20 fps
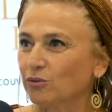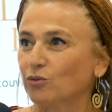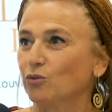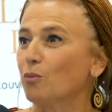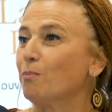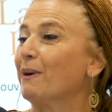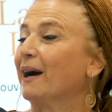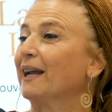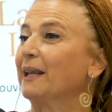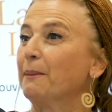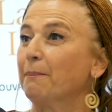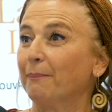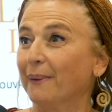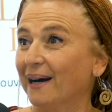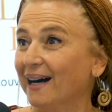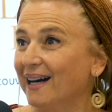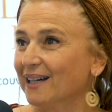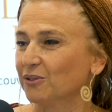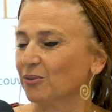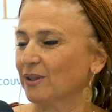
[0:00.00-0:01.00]
ne parlaient
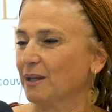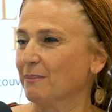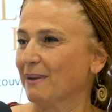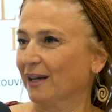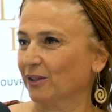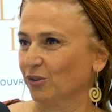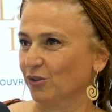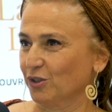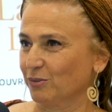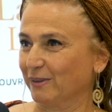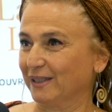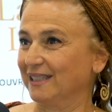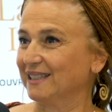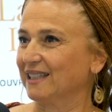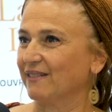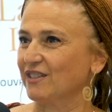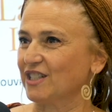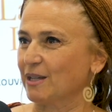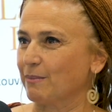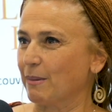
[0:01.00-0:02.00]
pas, dont les marques de cosmétiques
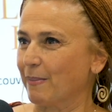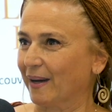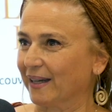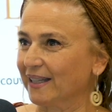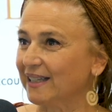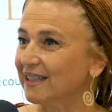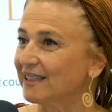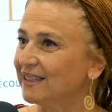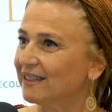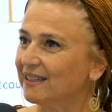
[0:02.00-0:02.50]
n'avaient jamais parlé.